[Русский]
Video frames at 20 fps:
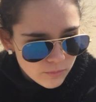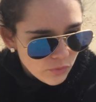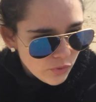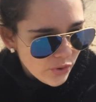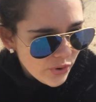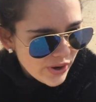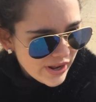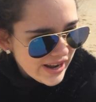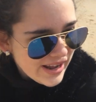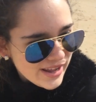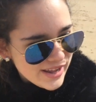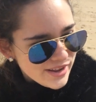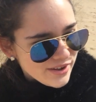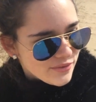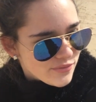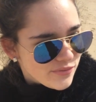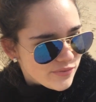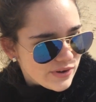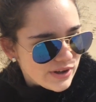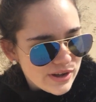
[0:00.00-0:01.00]
Море
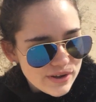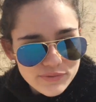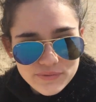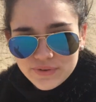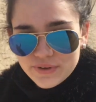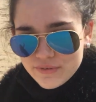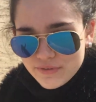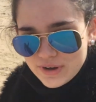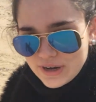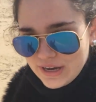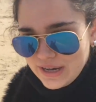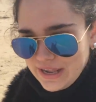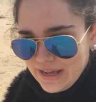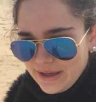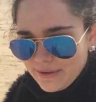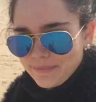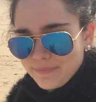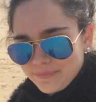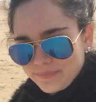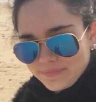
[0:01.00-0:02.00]
в феврале.